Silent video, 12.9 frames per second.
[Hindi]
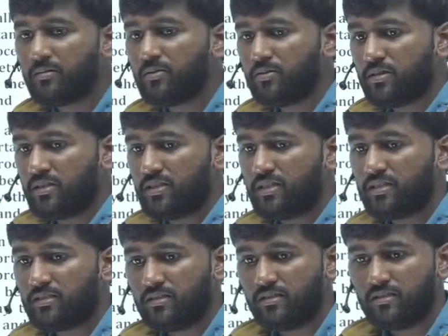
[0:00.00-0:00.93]
भी होता है ठीक
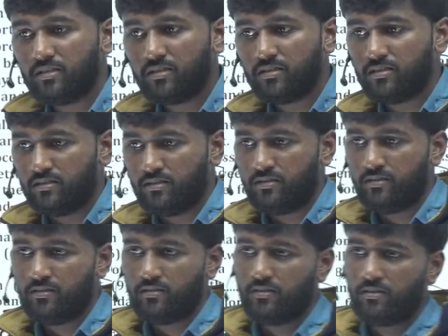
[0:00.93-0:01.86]
है
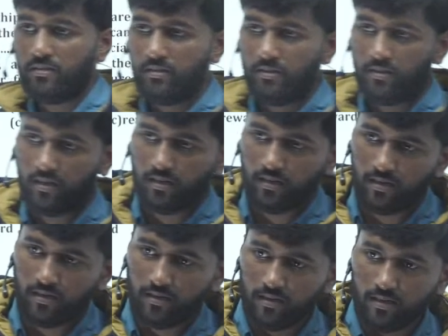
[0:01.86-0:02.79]
हाँ
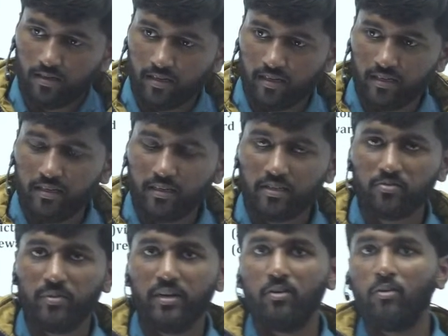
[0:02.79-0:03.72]
ठीक है इट इज
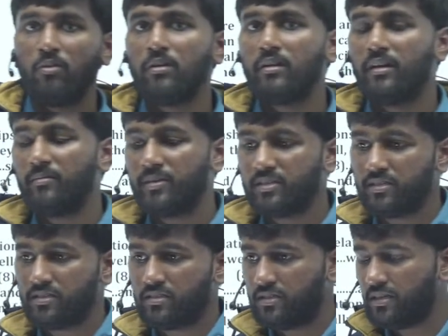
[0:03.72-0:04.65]
माई ओल्ड
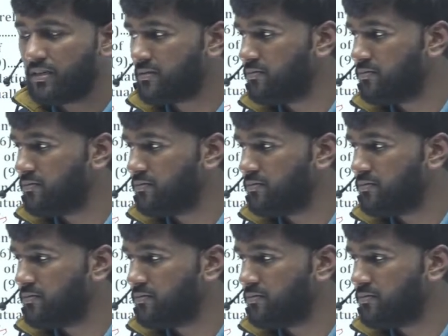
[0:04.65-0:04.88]
नेमेसिस एक